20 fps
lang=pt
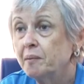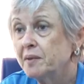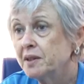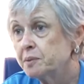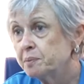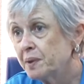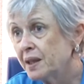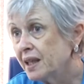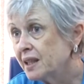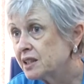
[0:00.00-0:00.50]

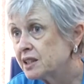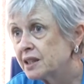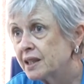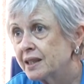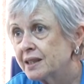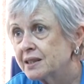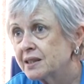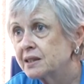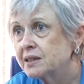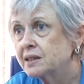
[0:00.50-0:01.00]
Mas para
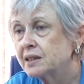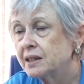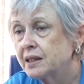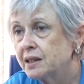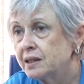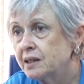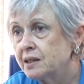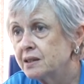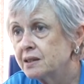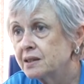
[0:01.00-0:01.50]
achar essas
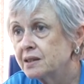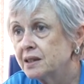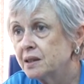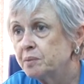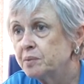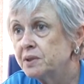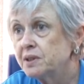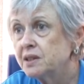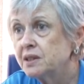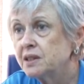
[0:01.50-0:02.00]
crianças é
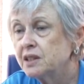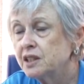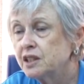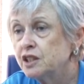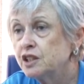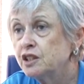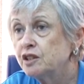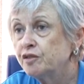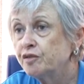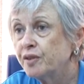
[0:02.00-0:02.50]
preciso a
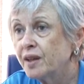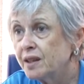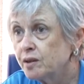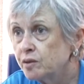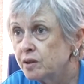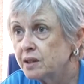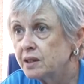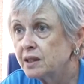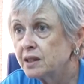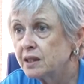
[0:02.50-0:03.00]
gente de
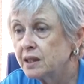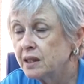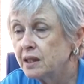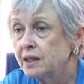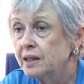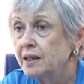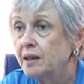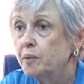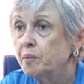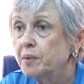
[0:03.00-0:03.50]
fato
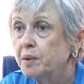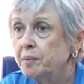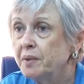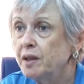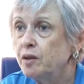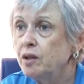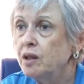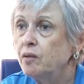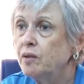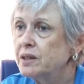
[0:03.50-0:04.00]
entender,
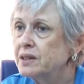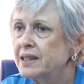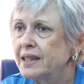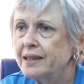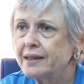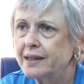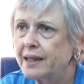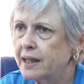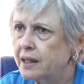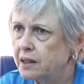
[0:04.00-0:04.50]
primeiro não
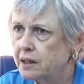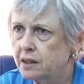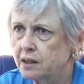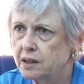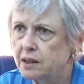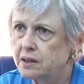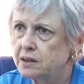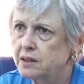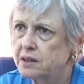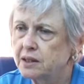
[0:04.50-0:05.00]
aceitar que a
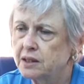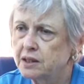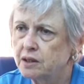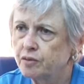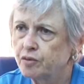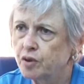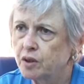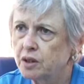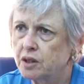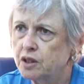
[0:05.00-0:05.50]
criança esteja
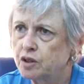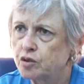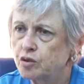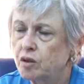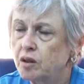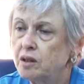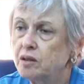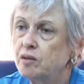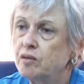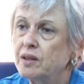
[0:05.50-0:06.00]
fora da
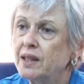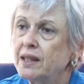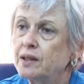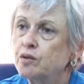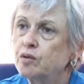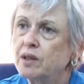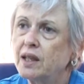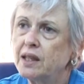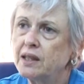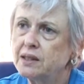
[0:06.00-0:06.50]
escola, não
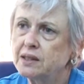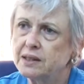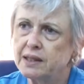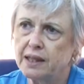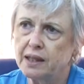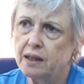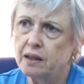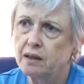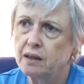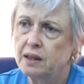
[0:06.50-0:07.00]

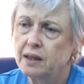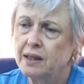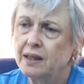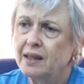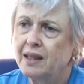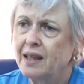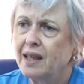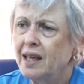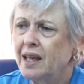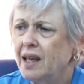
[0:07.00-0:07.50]
naturalizar.
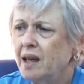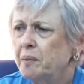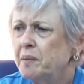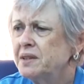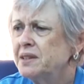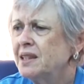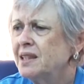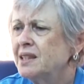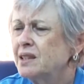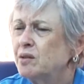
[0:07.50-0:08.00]
Ah,
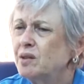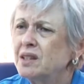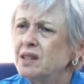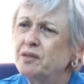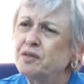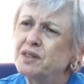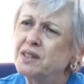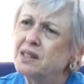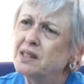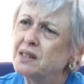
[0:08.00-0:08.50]
mas ele tem uma
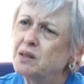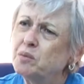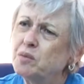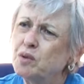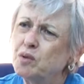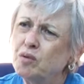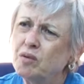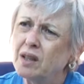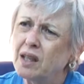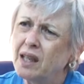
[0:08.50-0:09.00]
deficiência
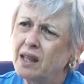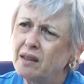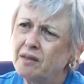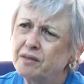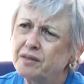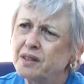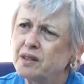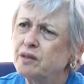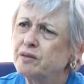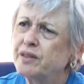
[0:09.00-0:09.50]
muito
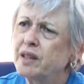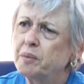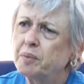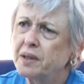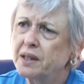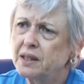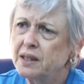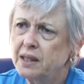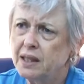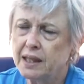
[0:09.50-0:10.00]
grave, ele não vai
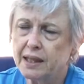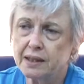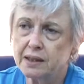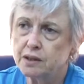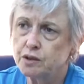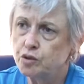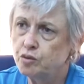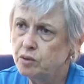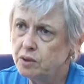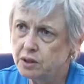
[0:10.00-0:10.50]
aprender
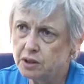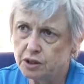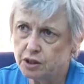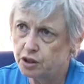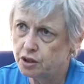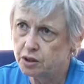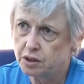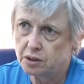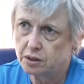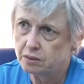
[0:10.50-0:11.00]
nada. Isso não
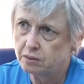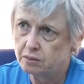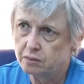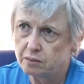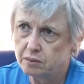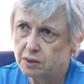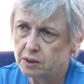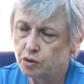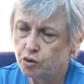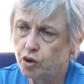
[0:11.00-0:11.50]
existe.
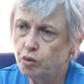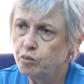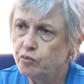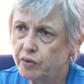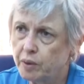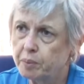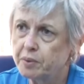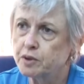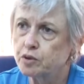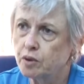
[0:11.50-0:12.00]
Todo mundo
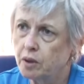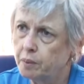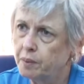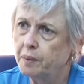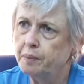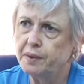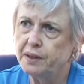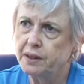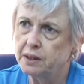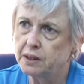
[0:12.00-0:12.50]
vai para a escola
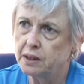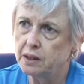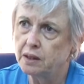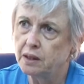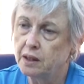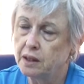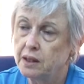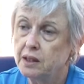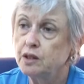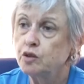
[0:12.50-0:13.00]
para aprender
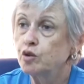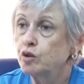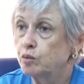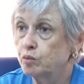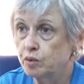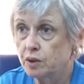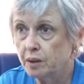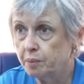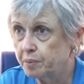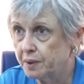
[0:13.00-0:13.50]
e todo
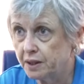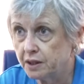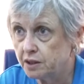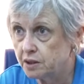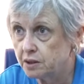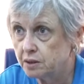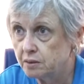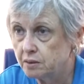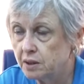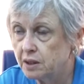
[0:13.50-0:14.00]
mundo
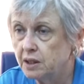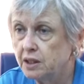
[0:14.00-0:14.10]
aprende.